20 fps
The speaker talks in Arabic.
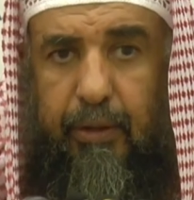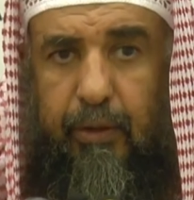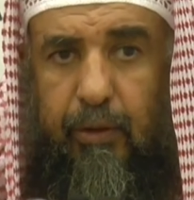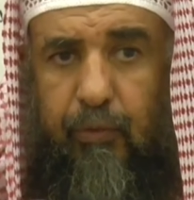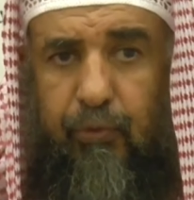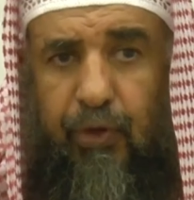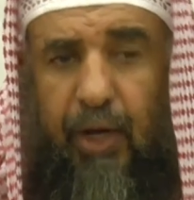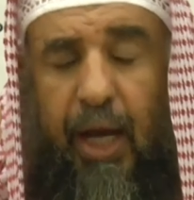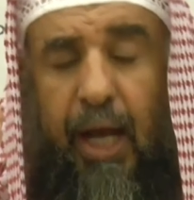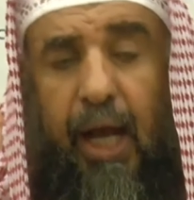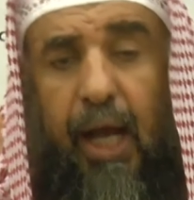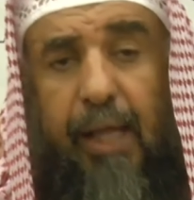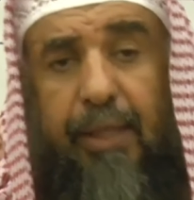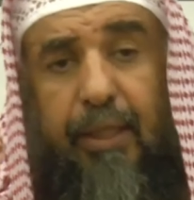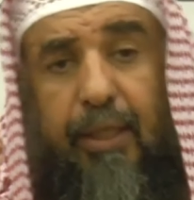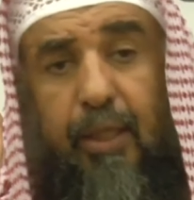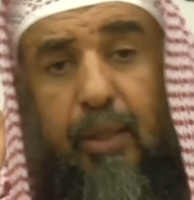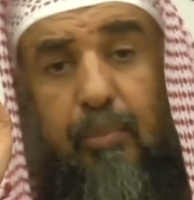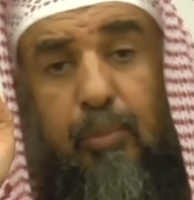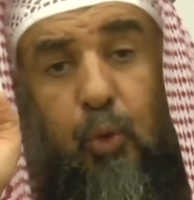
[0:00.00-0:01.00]

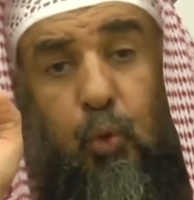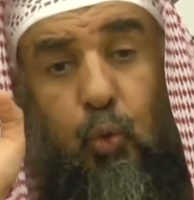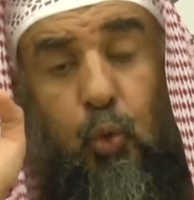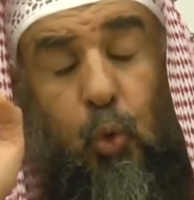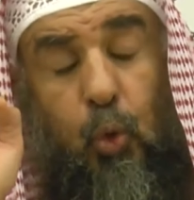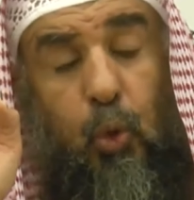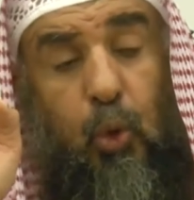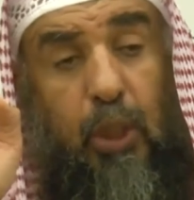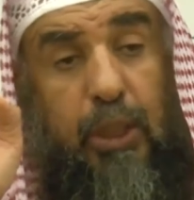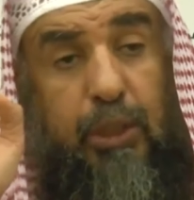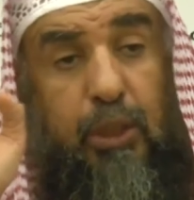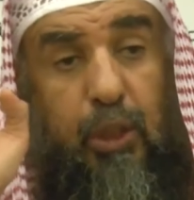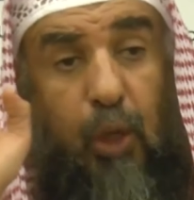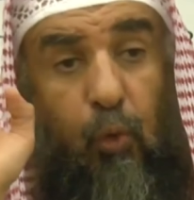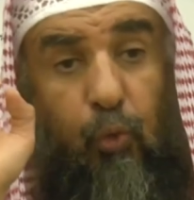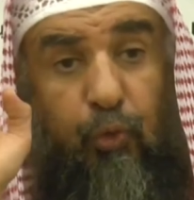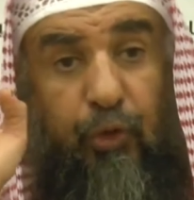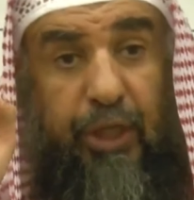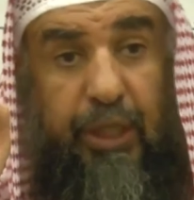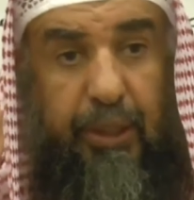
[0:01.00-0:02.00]
فهذه من طرق
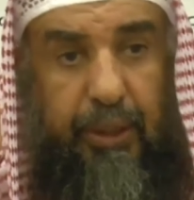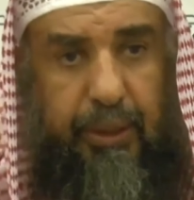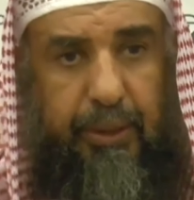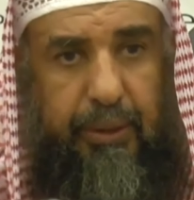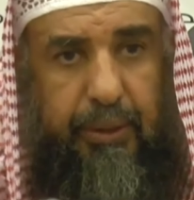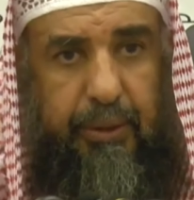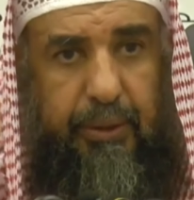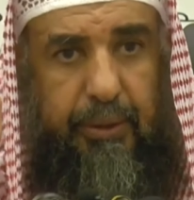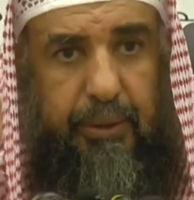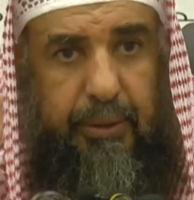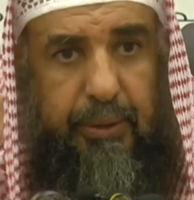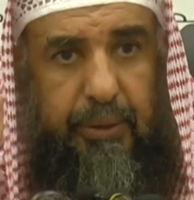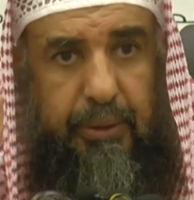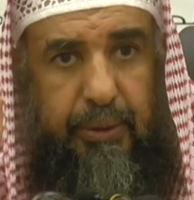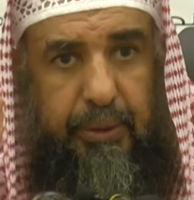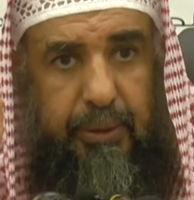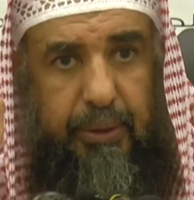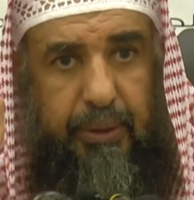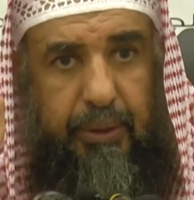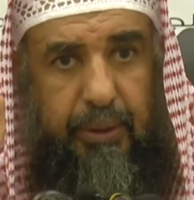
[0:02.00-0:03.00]
التوفيق
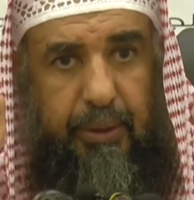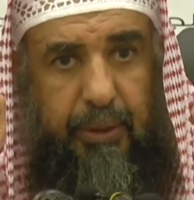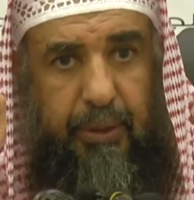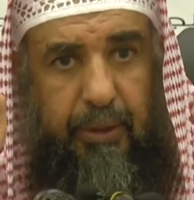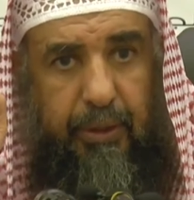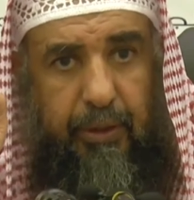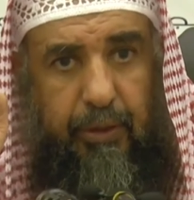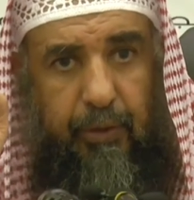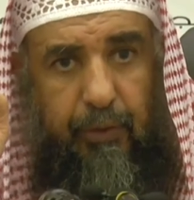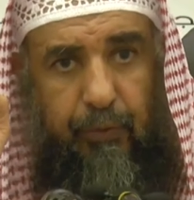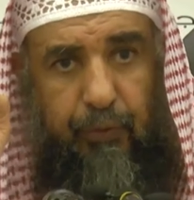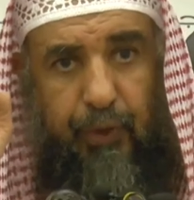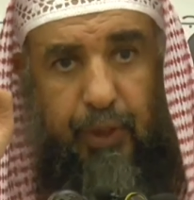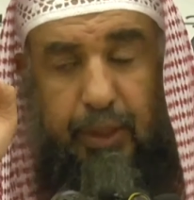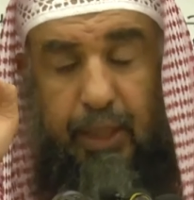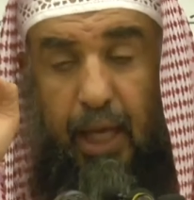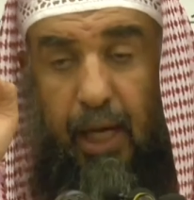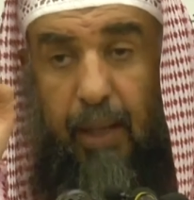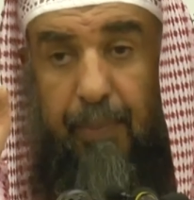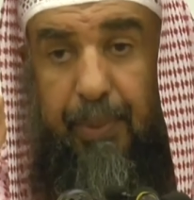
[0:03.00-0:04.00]
في
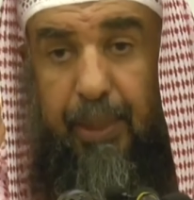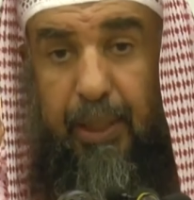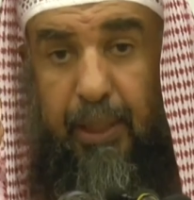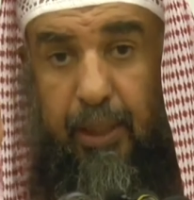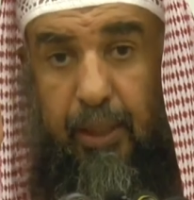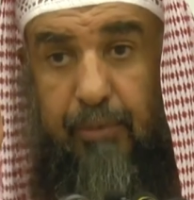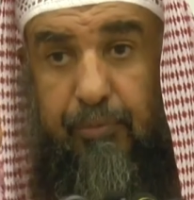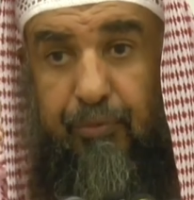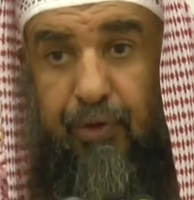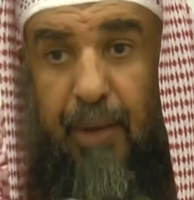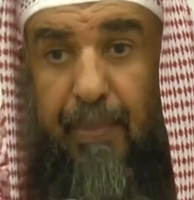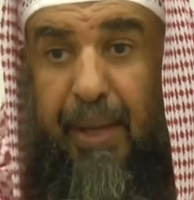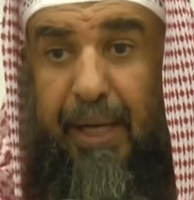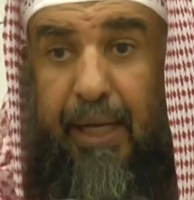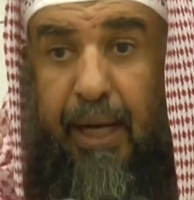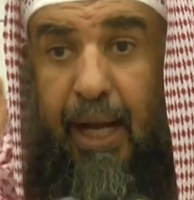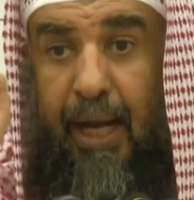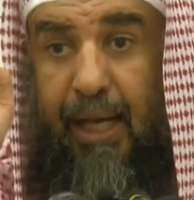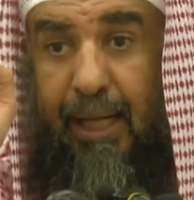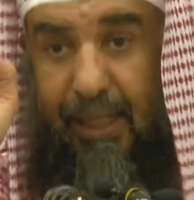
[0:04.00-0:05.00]
طلب العلم
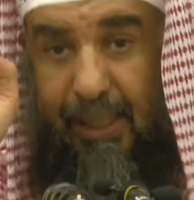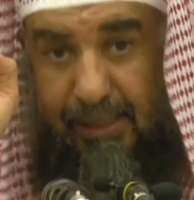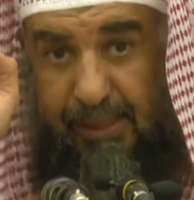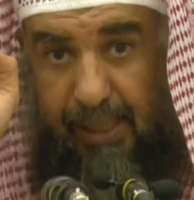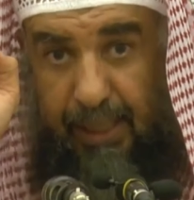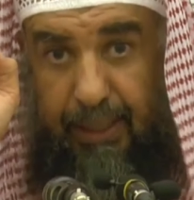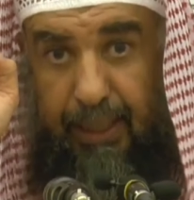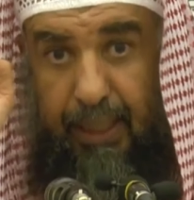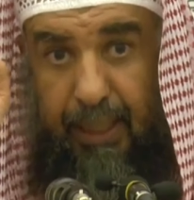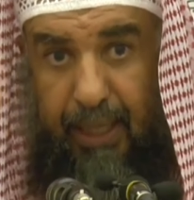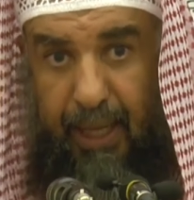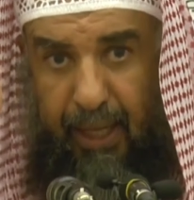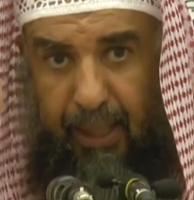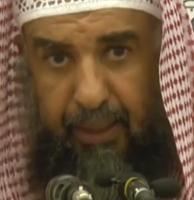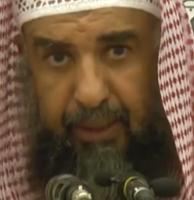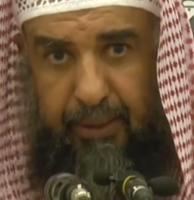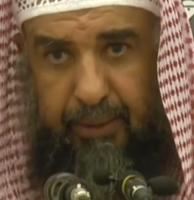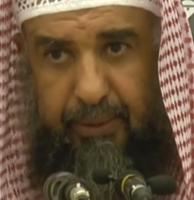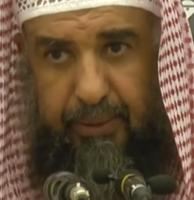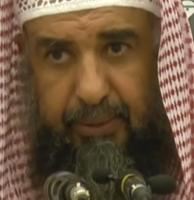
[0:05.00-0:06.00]
فمن أخلص لله
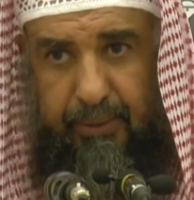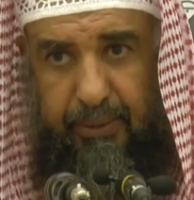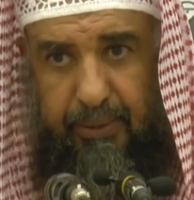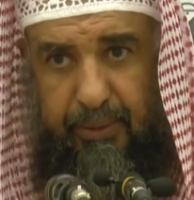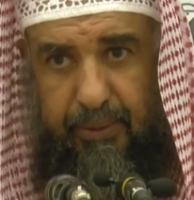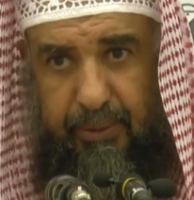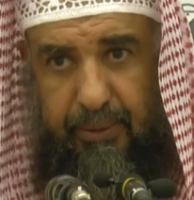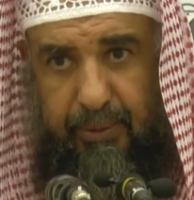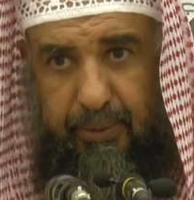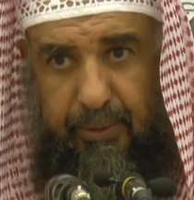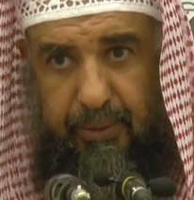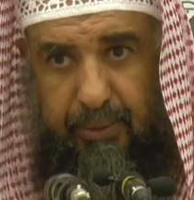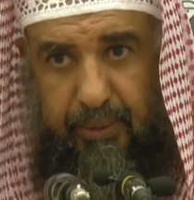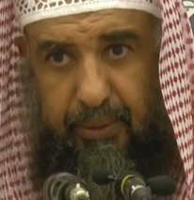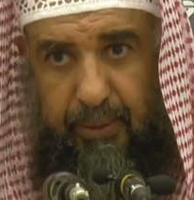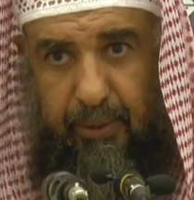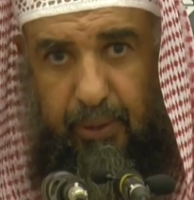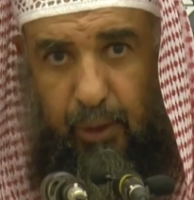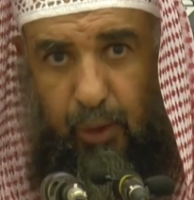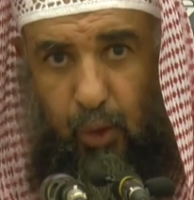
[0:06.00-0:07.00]

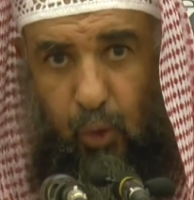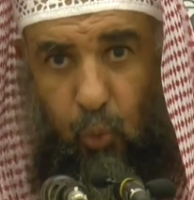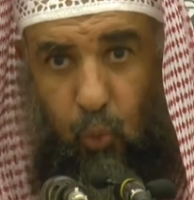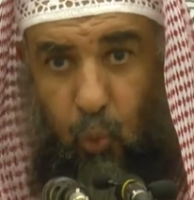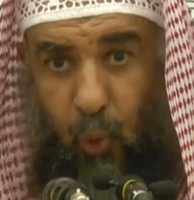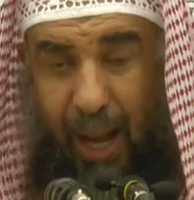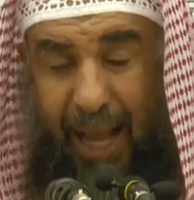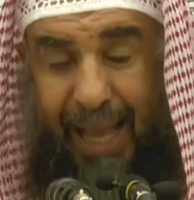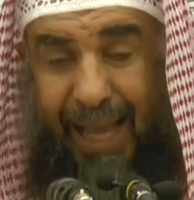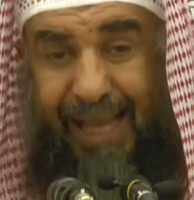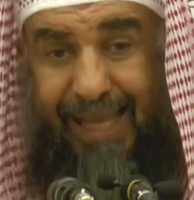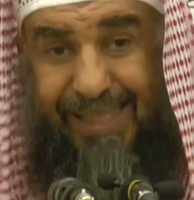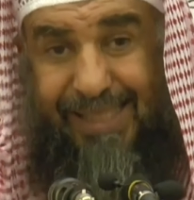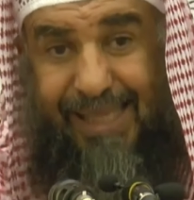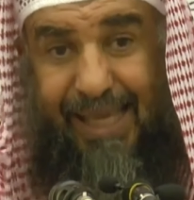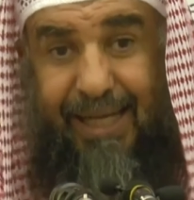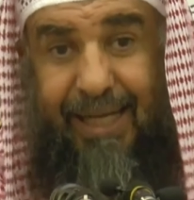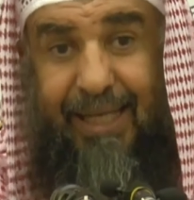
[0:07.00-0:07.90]
وأحسن